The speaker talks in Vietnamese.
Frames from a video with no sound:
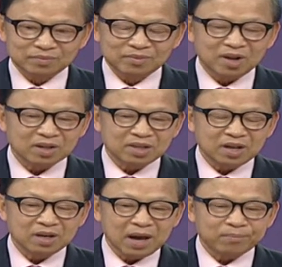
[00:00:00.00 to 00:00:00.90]
nó
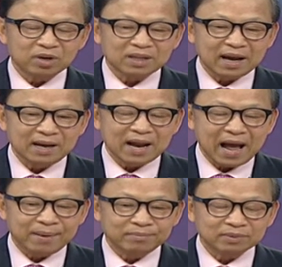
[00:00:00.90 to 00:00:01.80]
chỉ em có thể
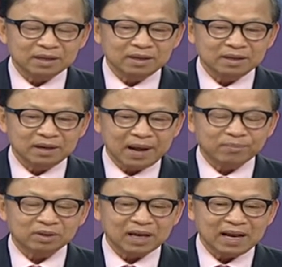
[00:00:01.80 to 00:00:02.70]
làm cái em
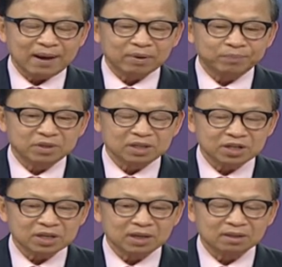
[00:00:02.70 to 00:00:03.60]
có thể làm cái
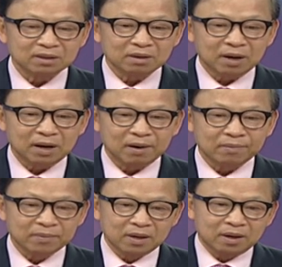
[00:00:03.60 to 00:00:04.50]
petition uh, ờ,